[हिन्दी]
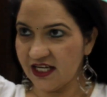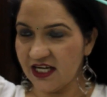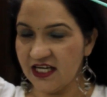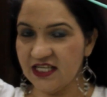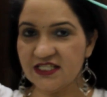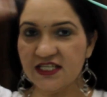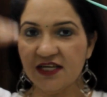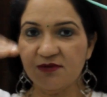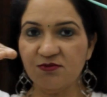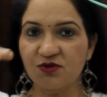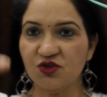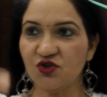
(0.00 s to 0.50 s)
कहीं
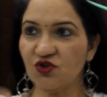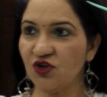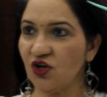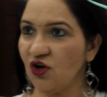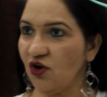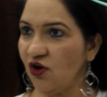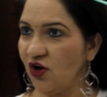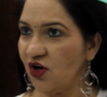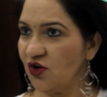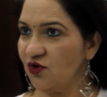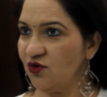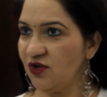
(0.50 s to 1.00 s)
से हमें थोड़ा
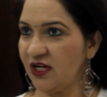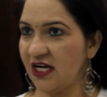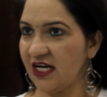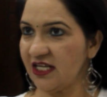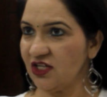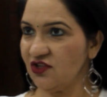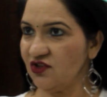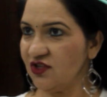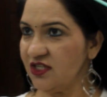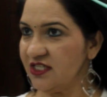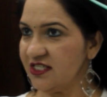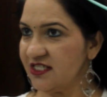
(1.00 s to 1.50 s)
और
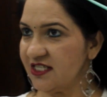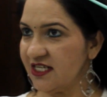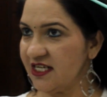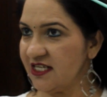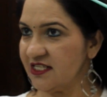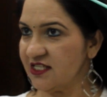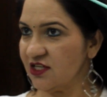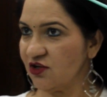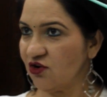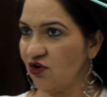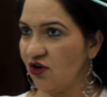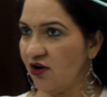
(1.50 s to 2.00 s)
उठाना है तो इस तरह
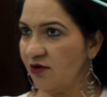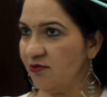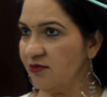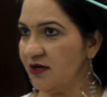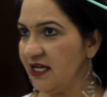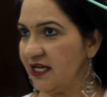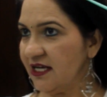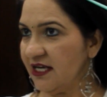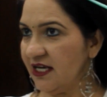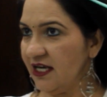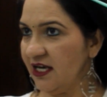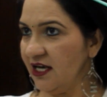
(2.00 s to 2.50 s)
से कॉम
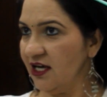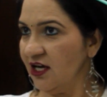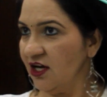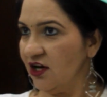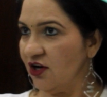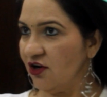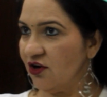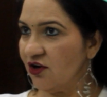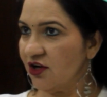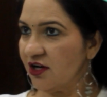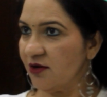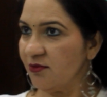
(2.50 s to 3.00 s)
लेके
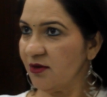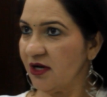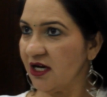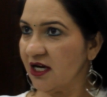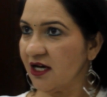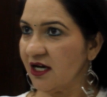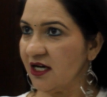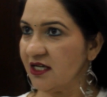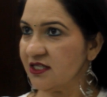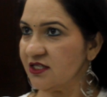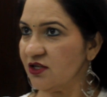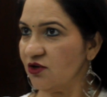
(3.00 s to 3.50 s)
और हम
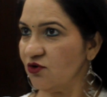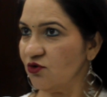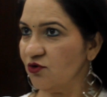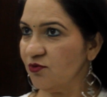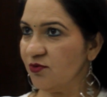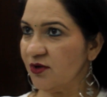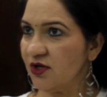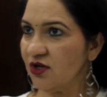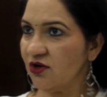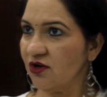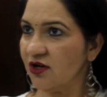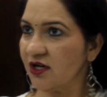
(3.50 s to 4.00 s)
हल्का सा
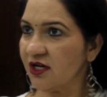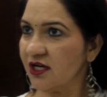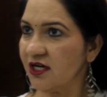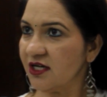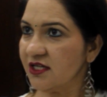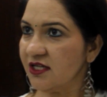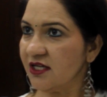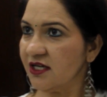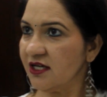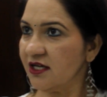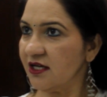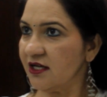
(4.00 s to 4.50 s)
ऊपर और कर
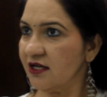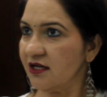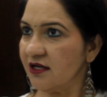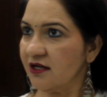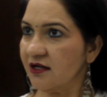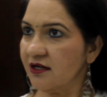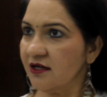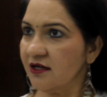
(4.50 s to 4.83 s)
देंगे